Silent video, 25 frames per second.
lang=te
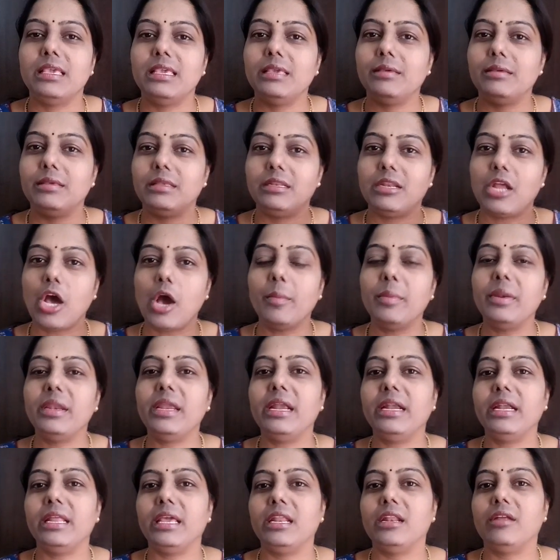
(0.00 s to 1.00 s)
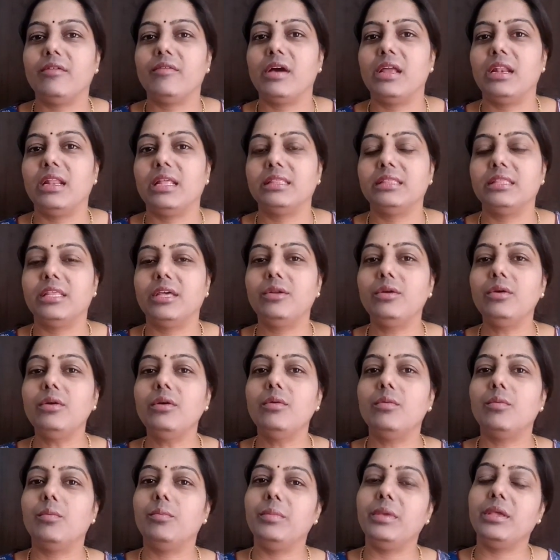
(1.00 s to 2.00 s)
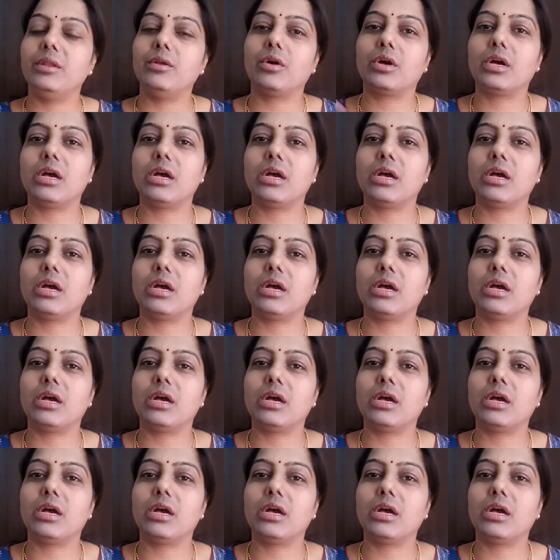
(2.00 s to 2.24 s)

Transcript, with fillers: ఈ నామినేట్ అయిన వాళ్ళందరూ మీరు